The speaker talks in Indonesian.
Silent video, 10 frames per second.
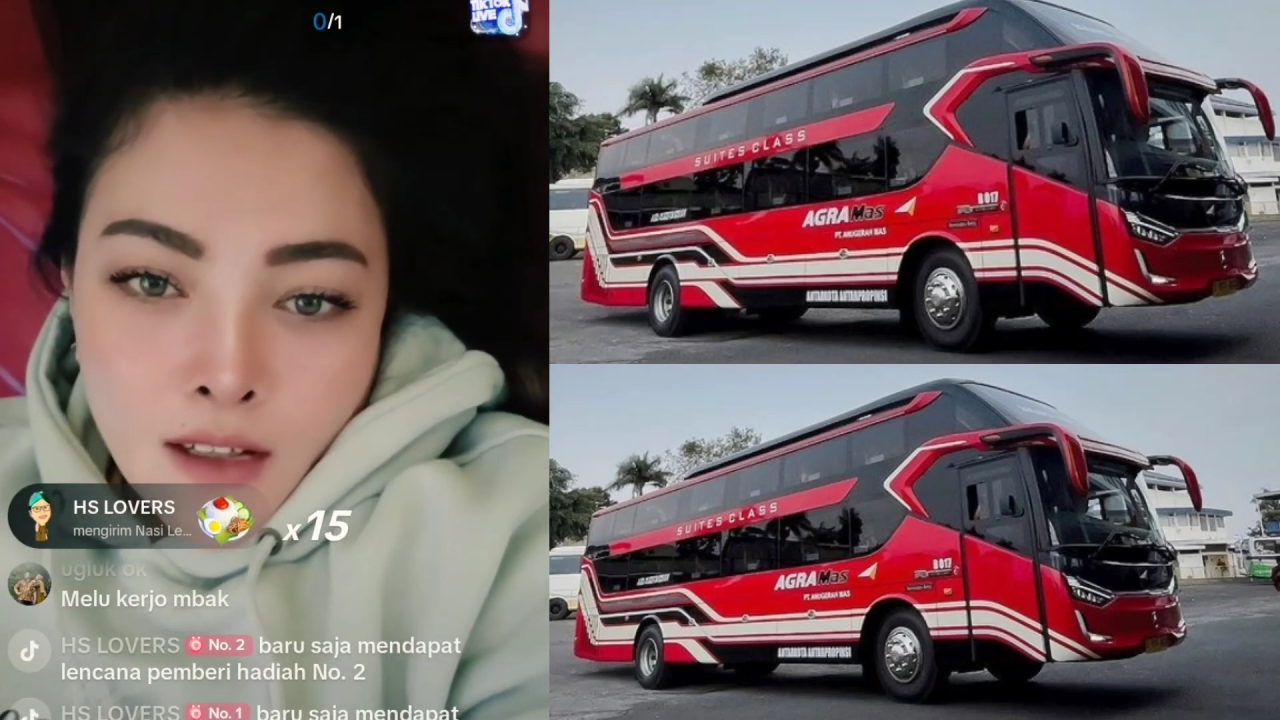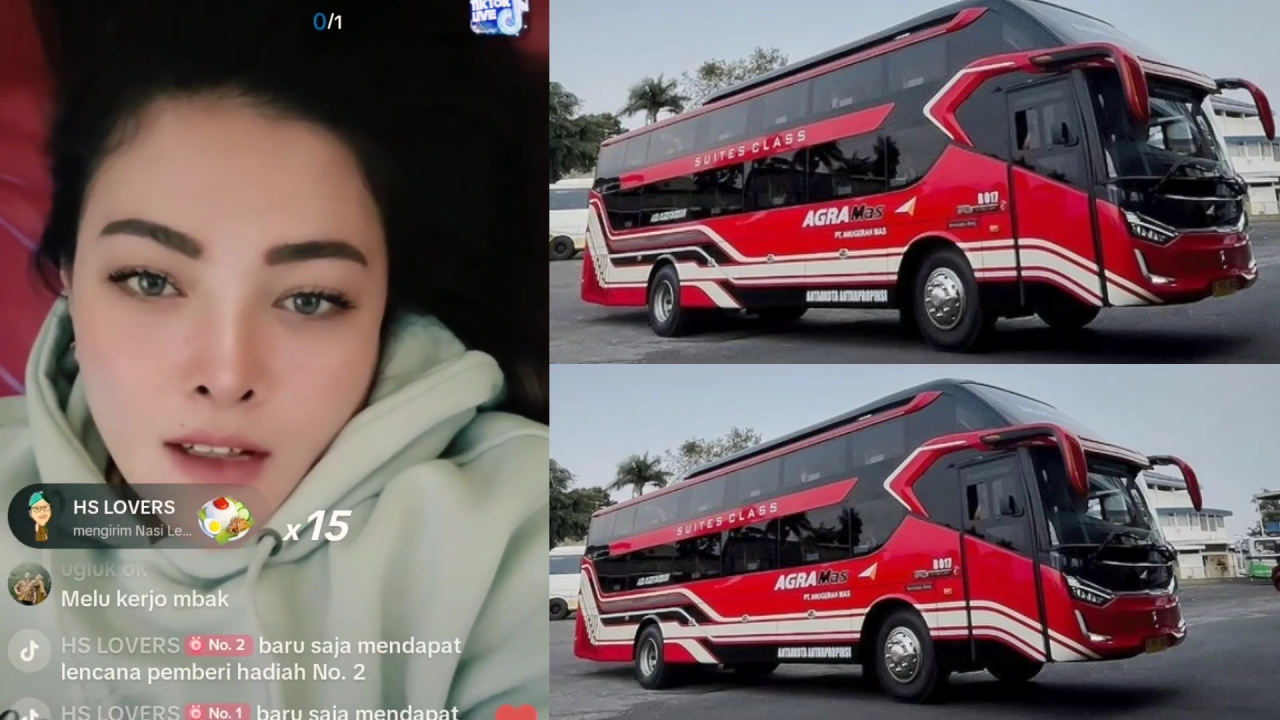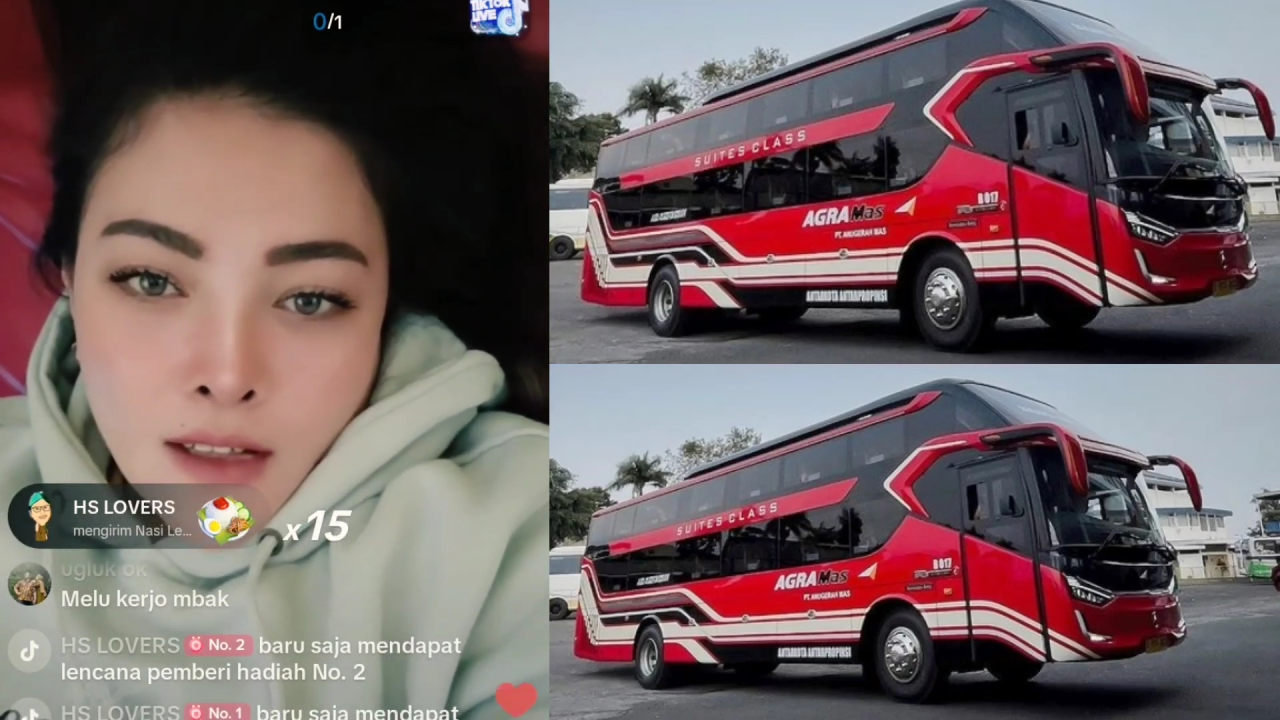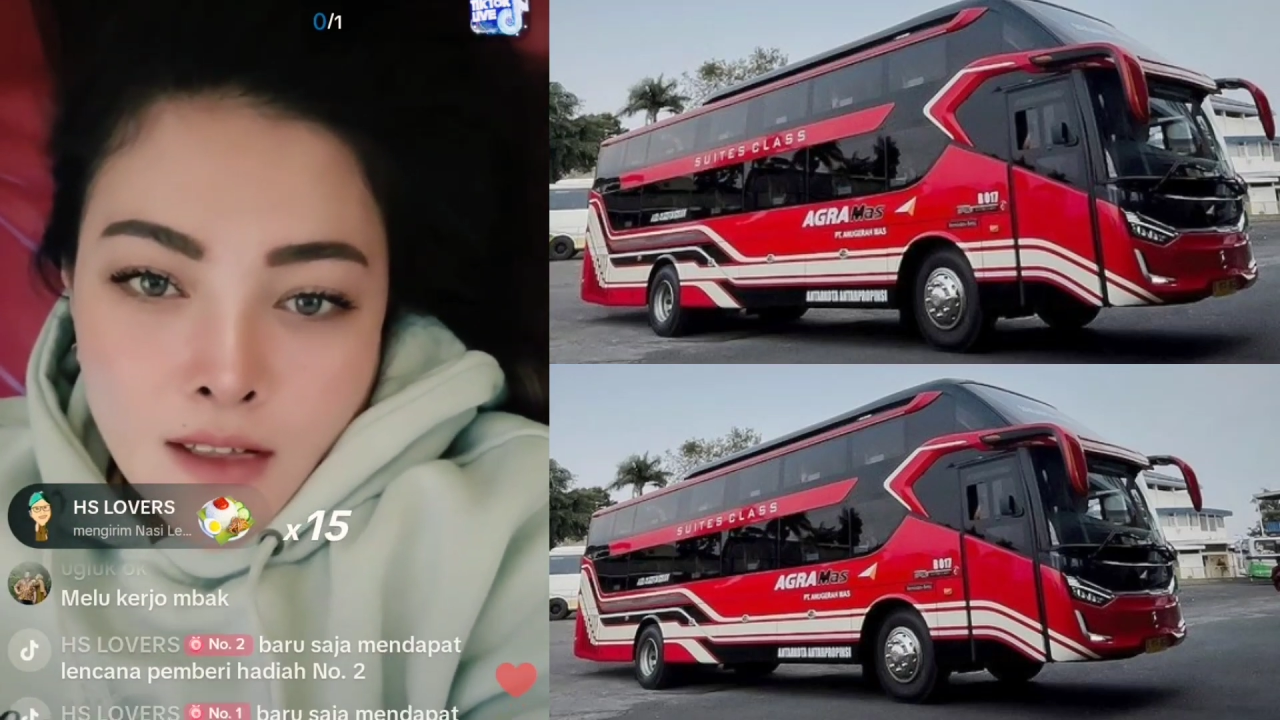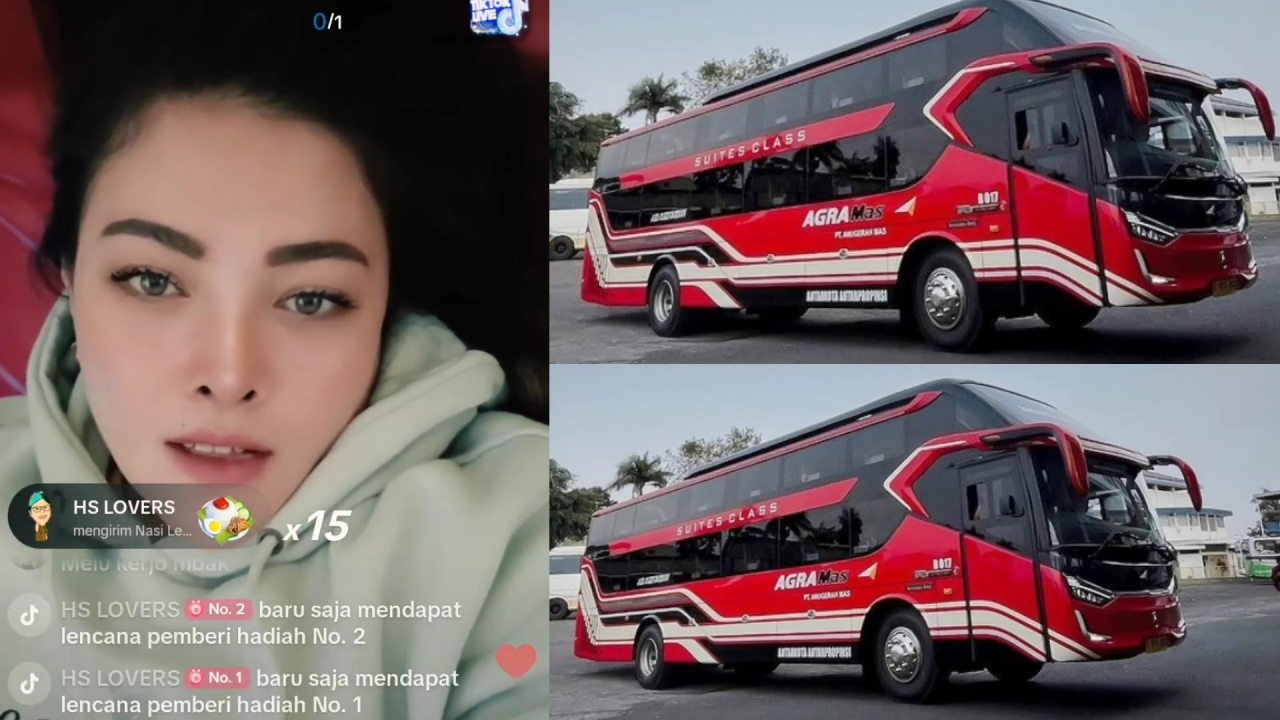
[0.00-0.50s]

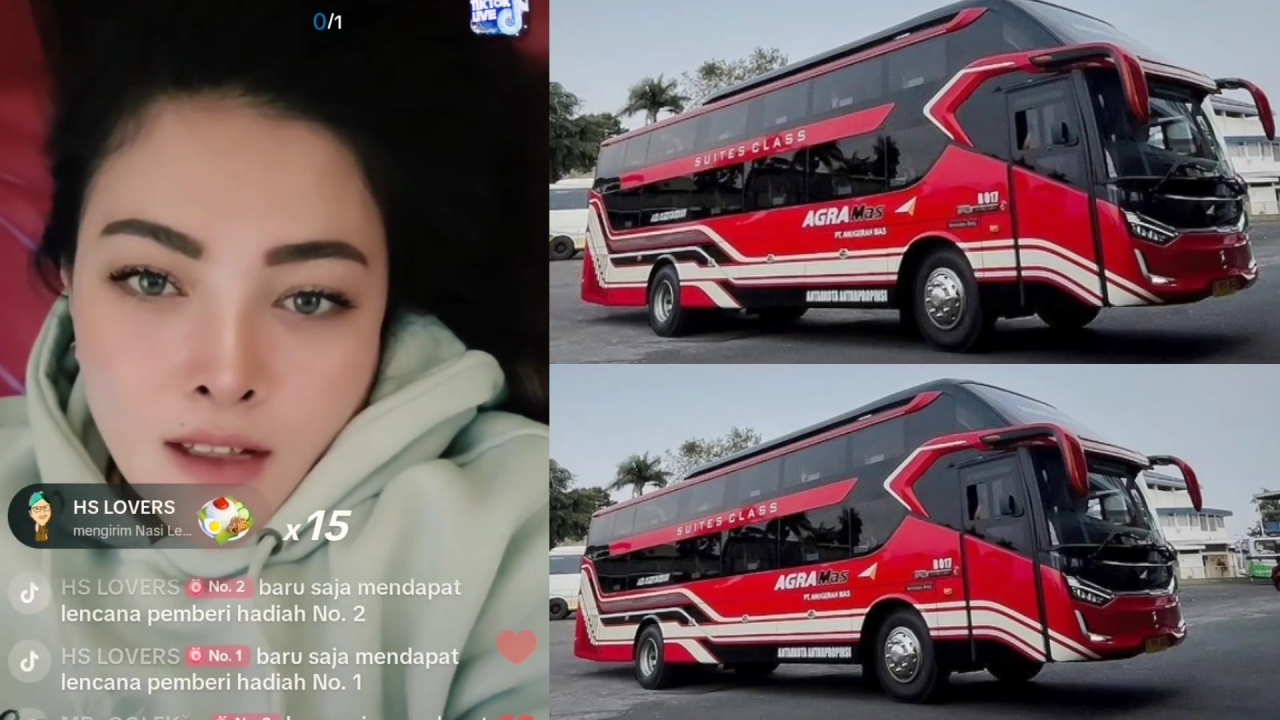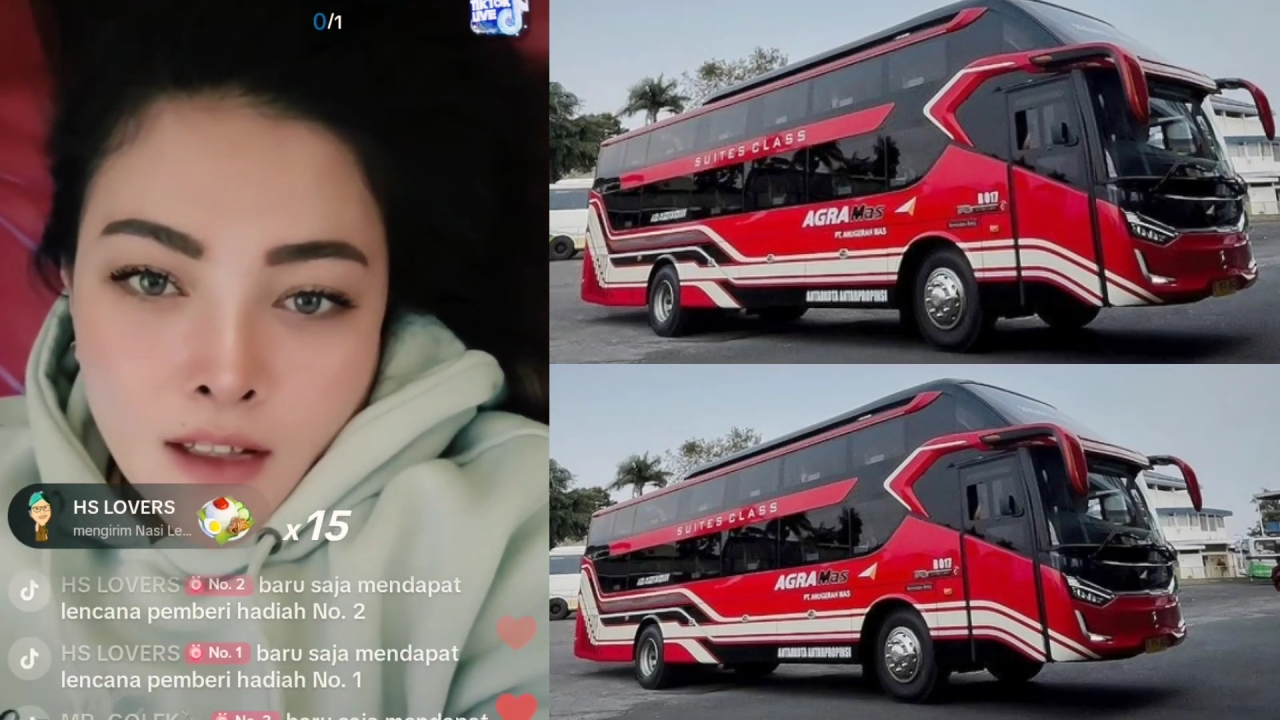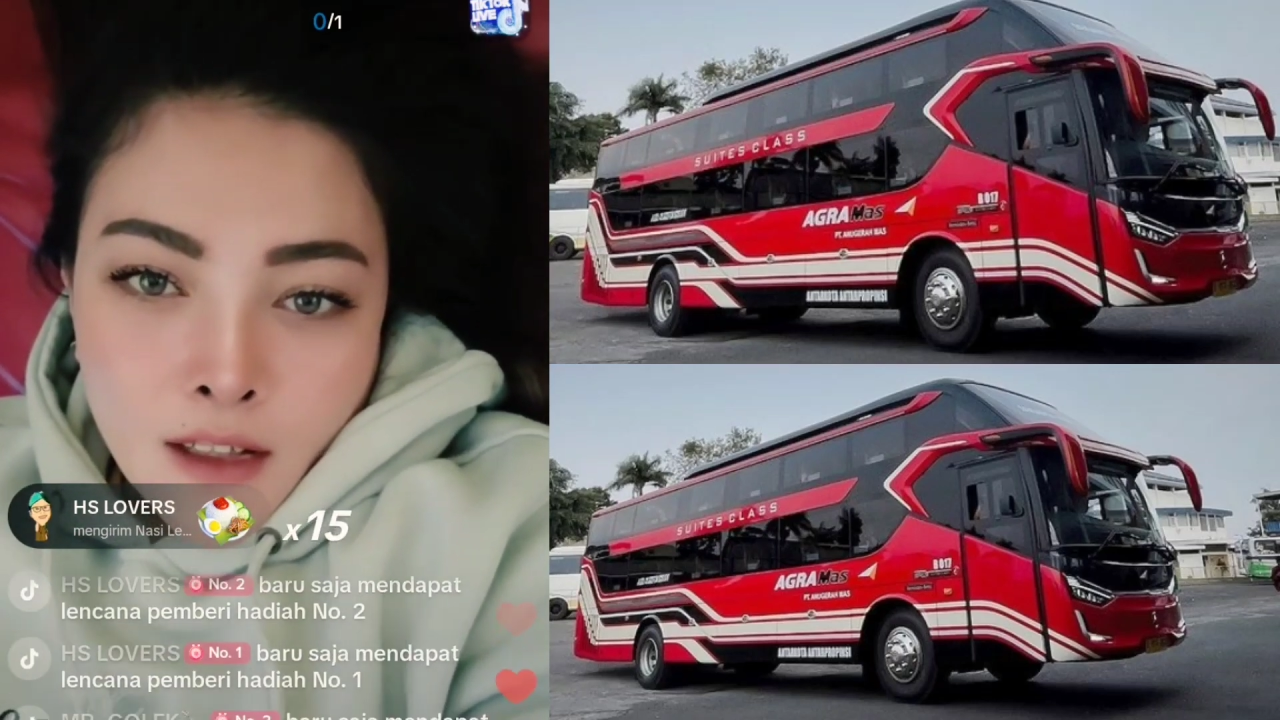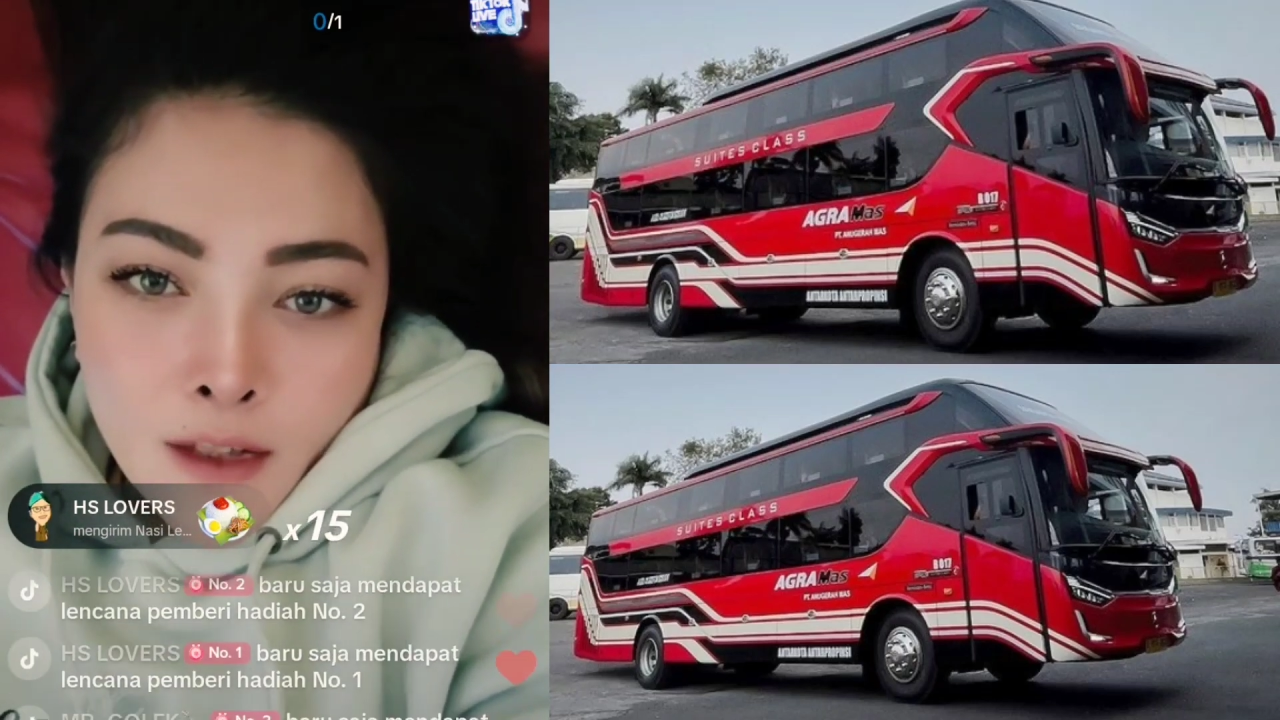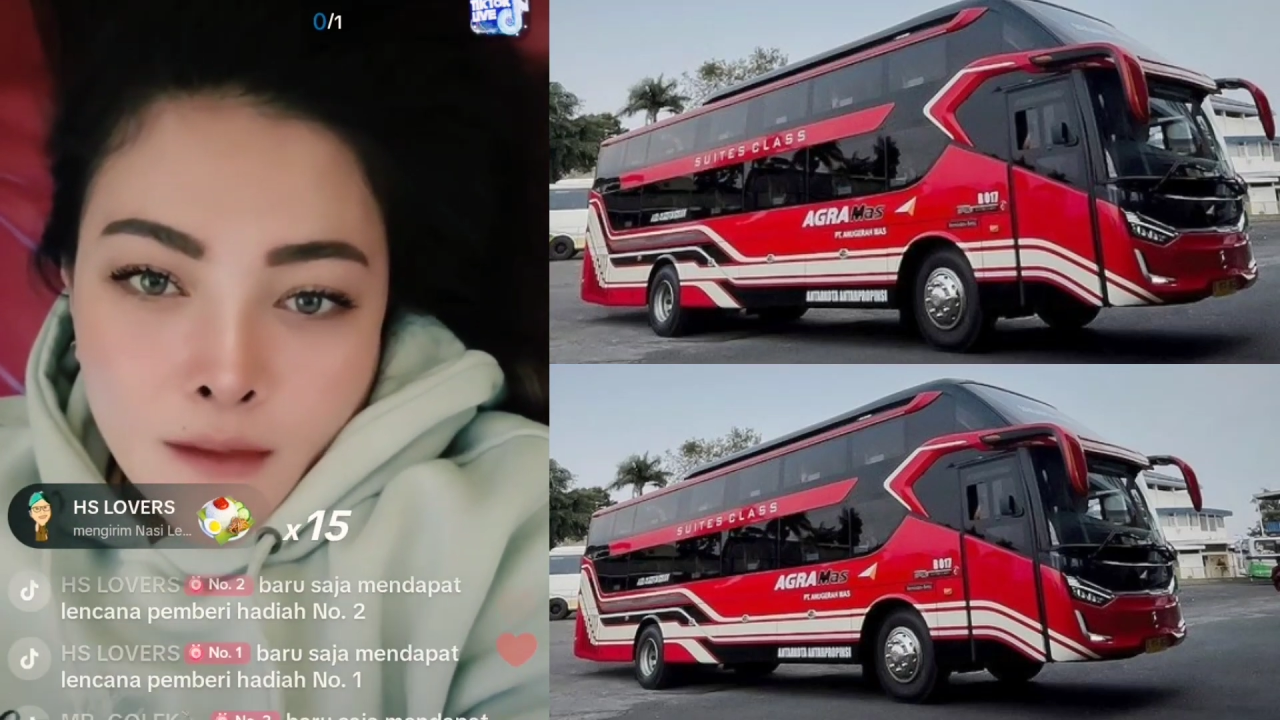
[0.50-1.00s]
lelah
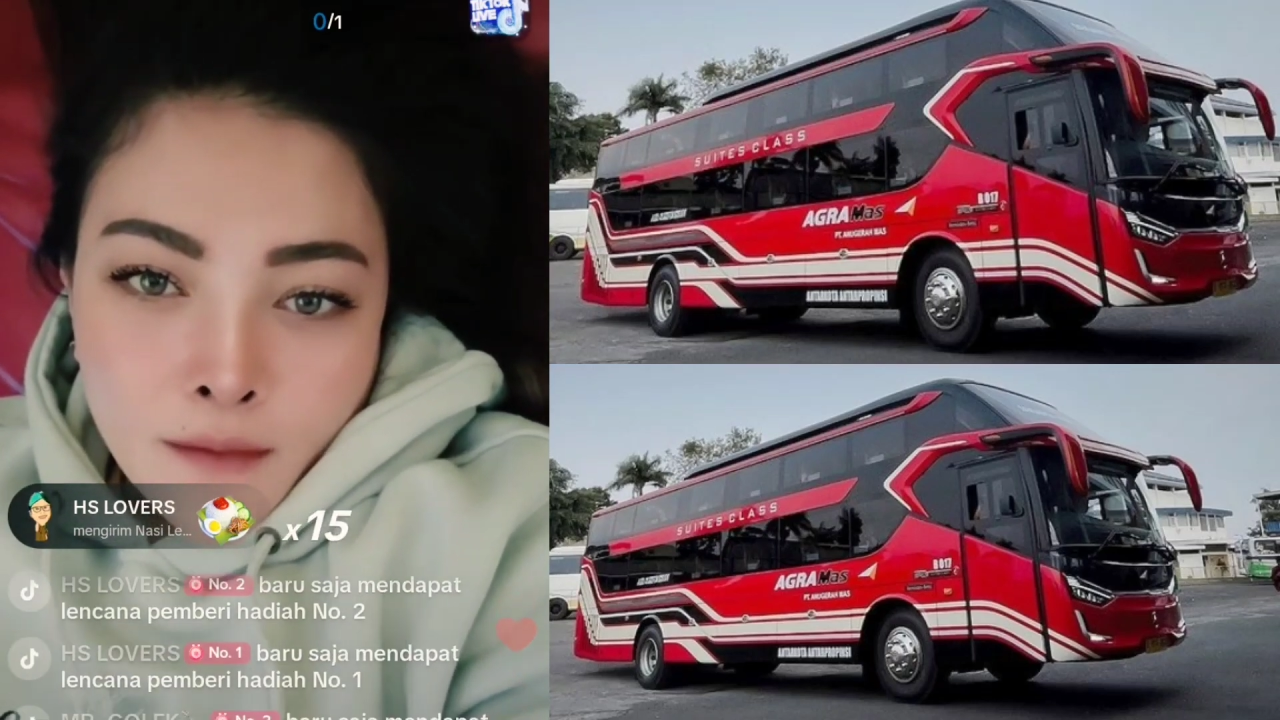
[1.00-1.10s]
sekali